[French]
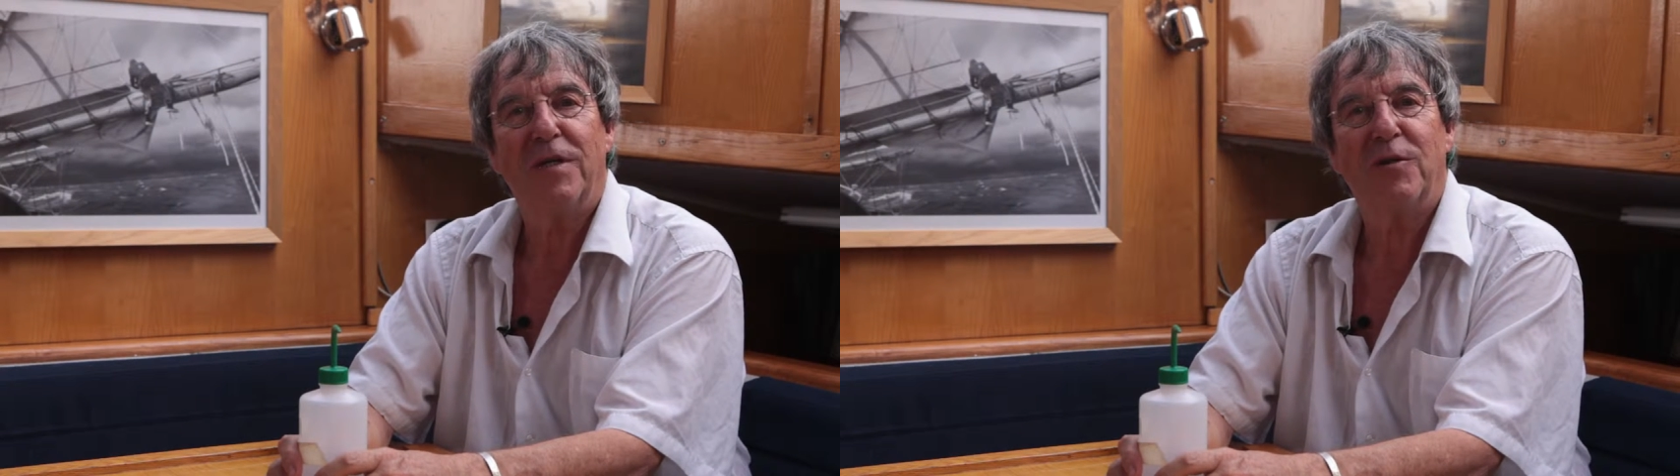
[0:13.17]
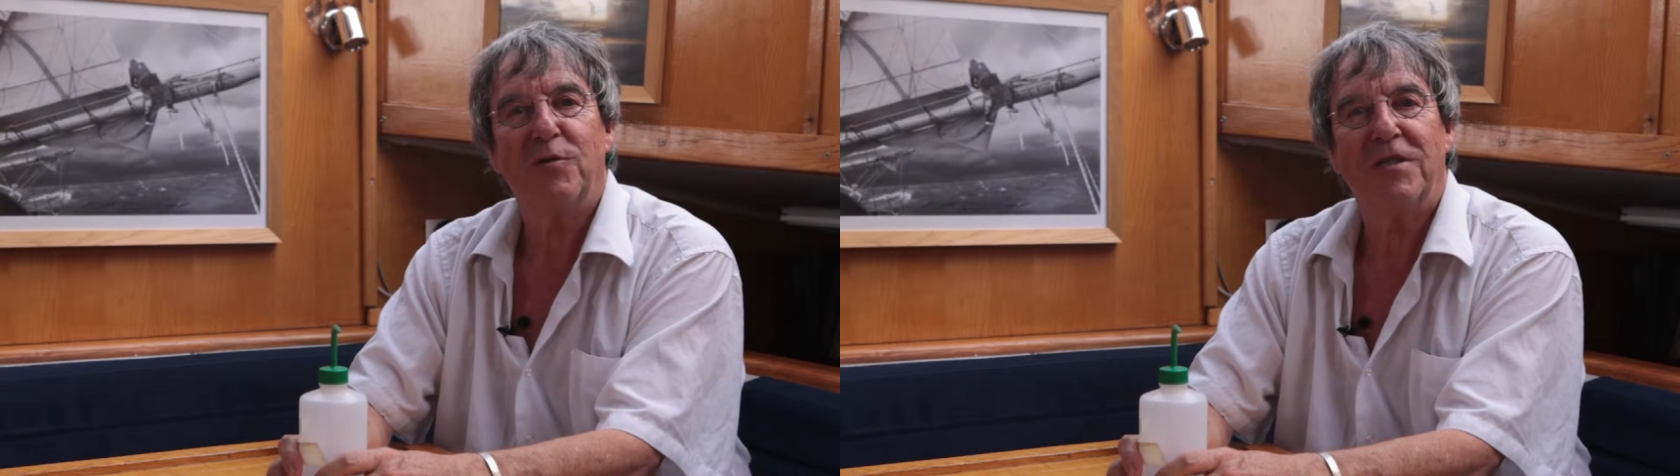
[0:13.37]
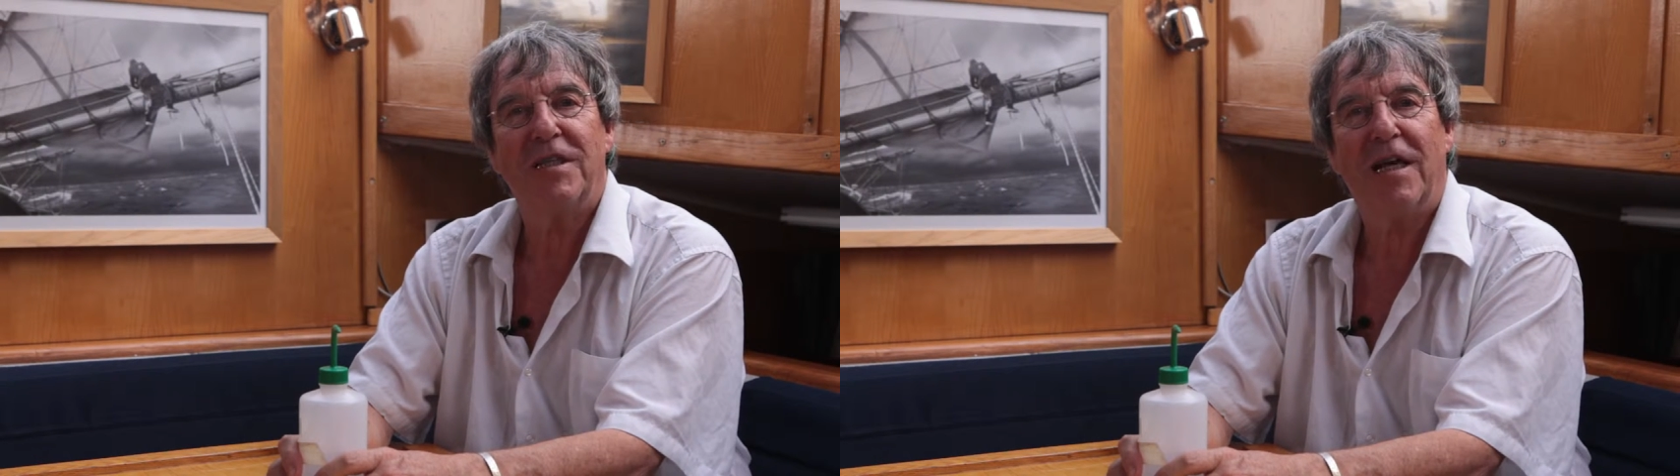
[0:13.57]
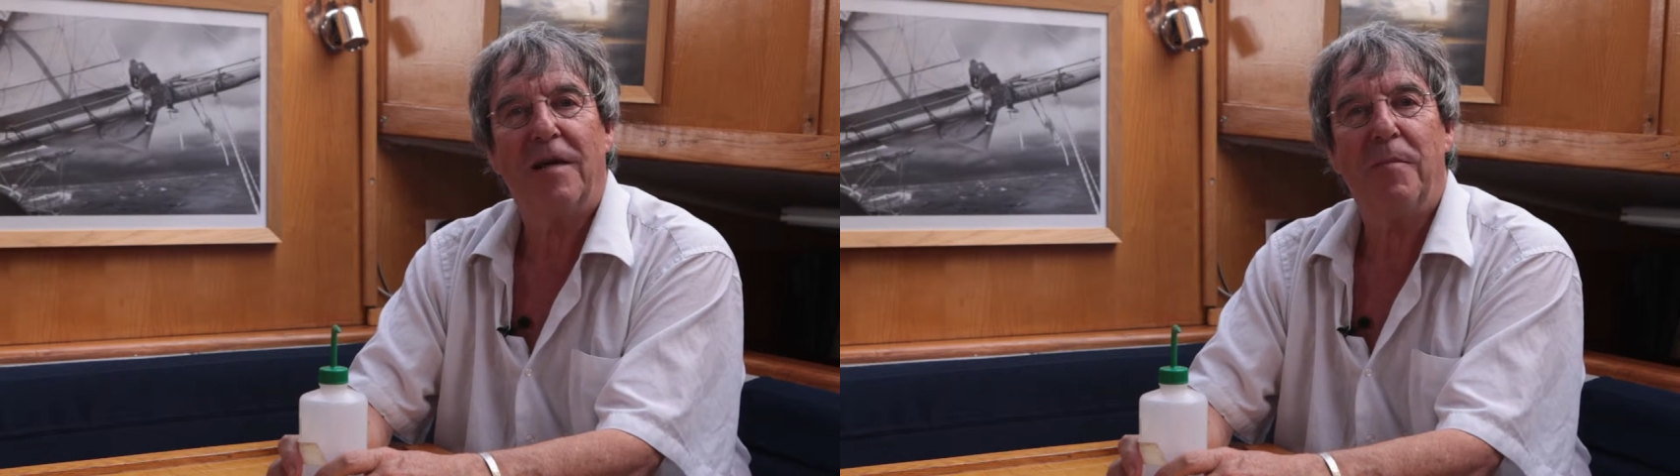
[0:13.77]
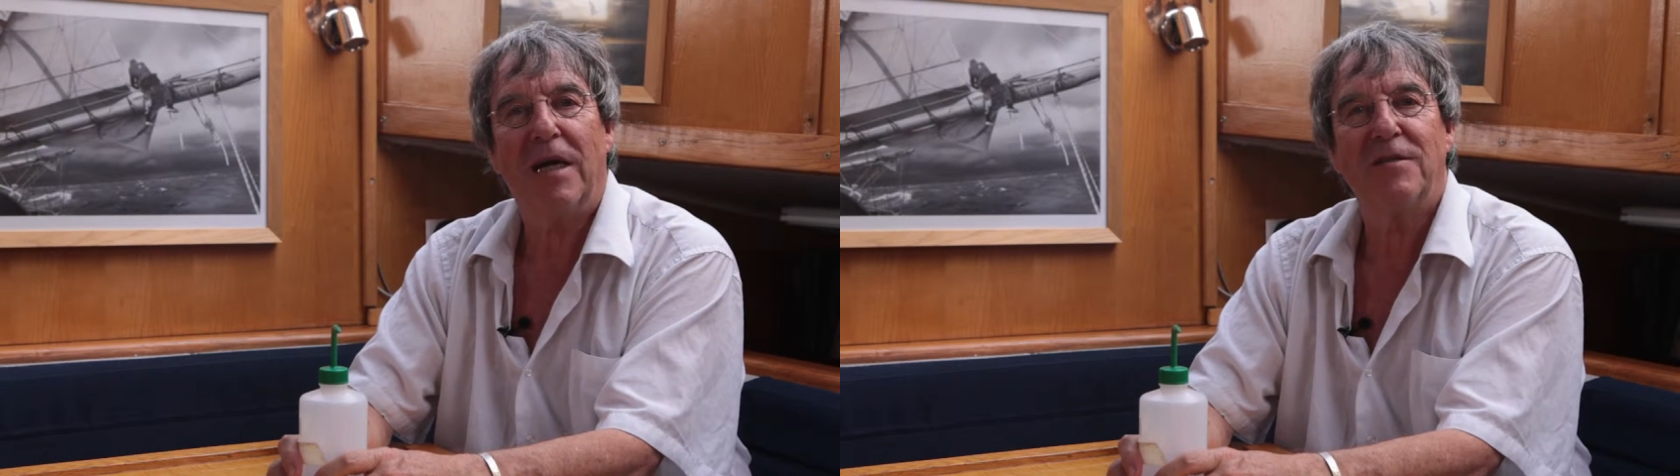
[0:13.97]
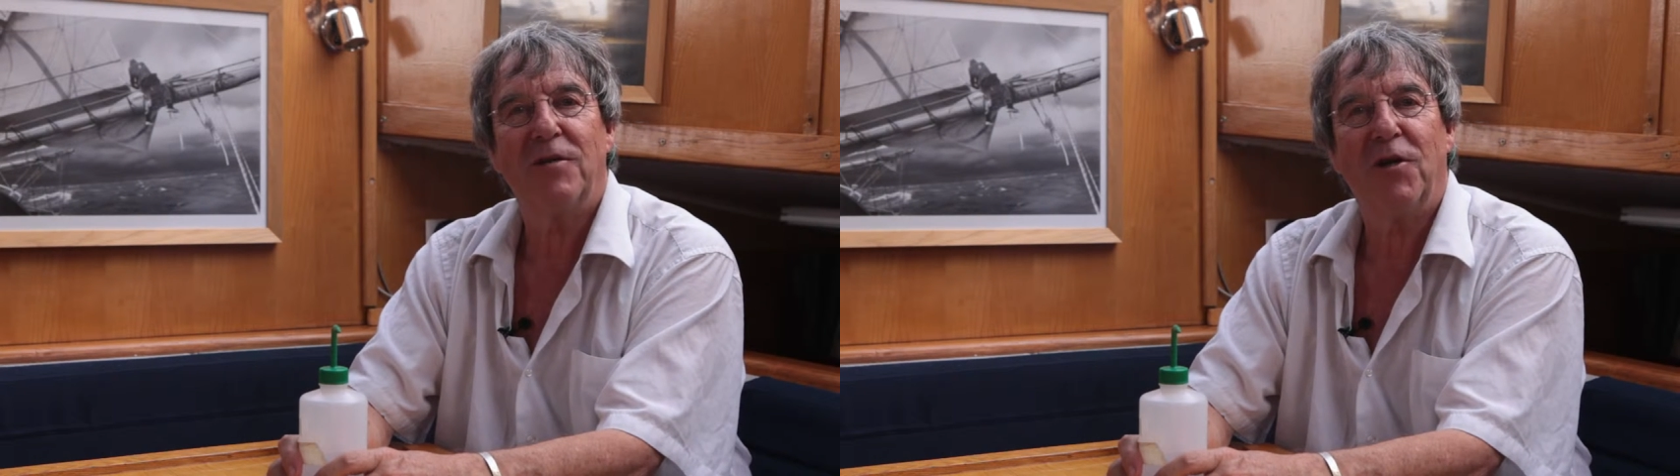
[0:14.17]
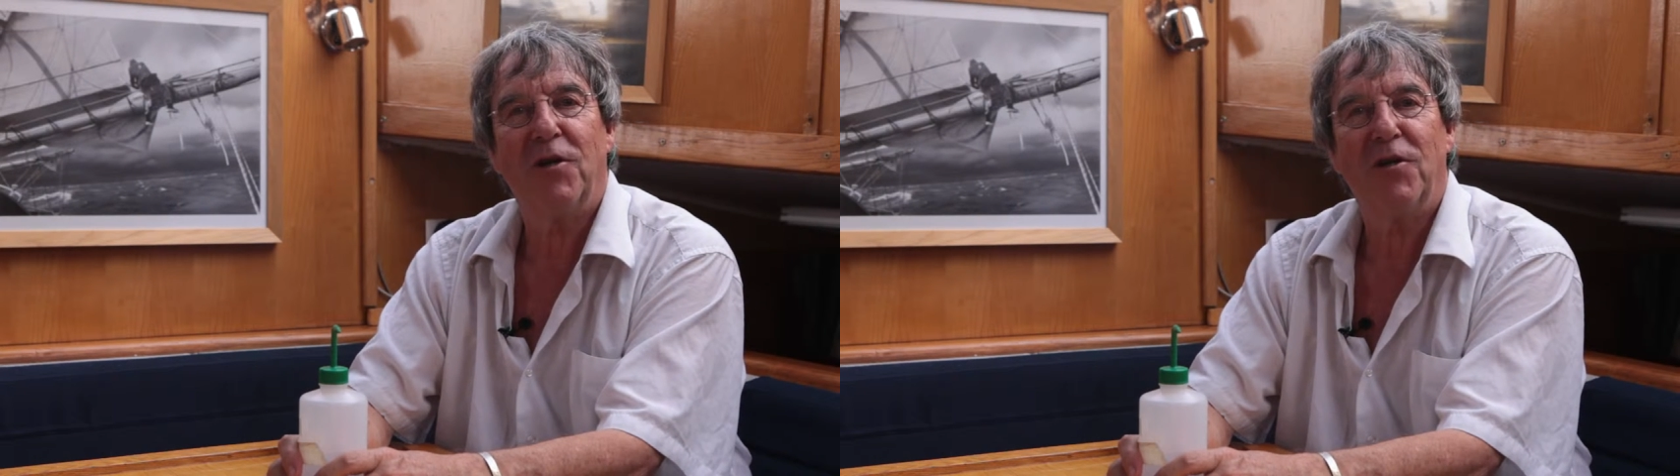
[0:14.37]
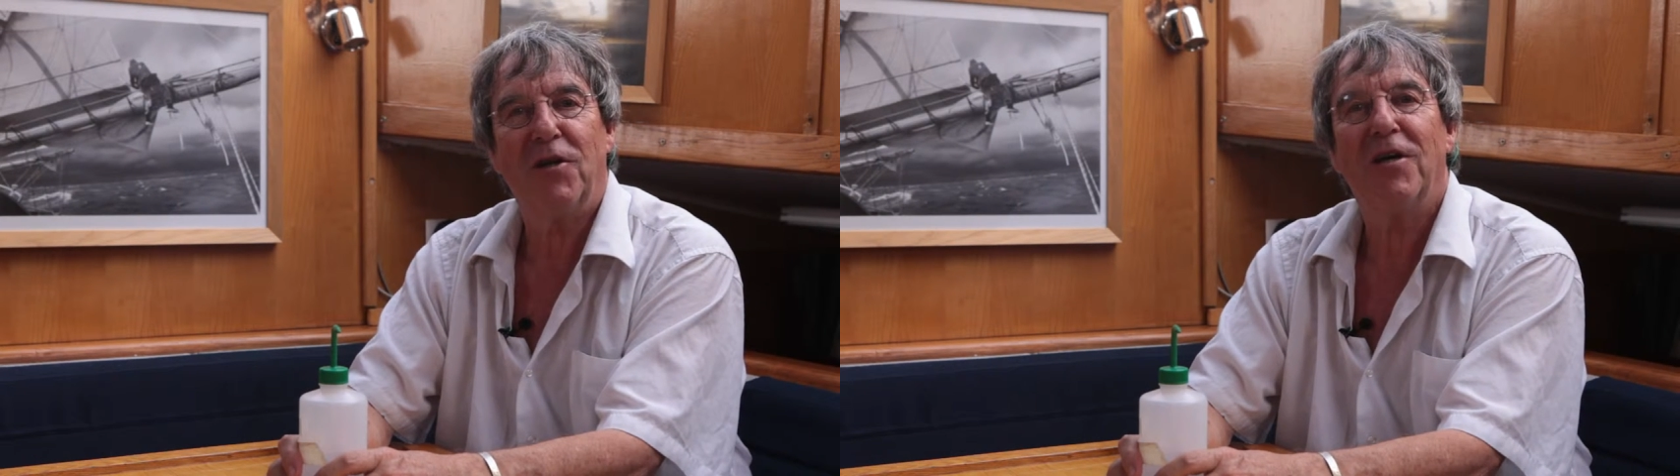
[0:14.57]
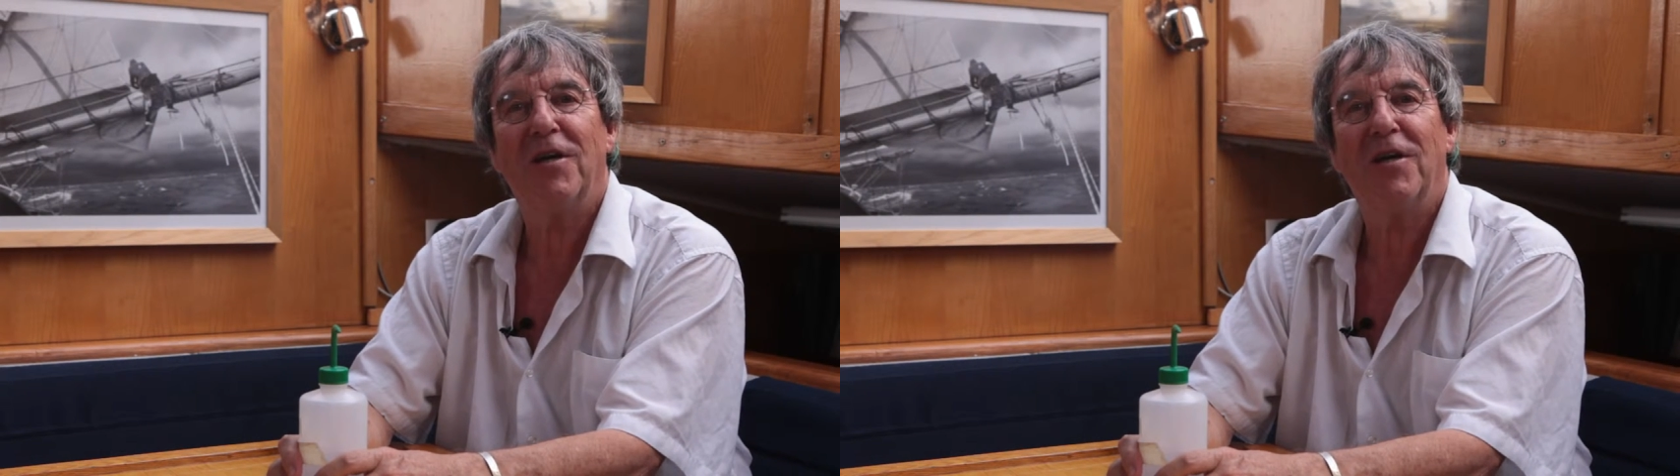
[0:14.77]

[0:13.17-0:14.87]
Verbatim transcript: d'accoster à Barcelone.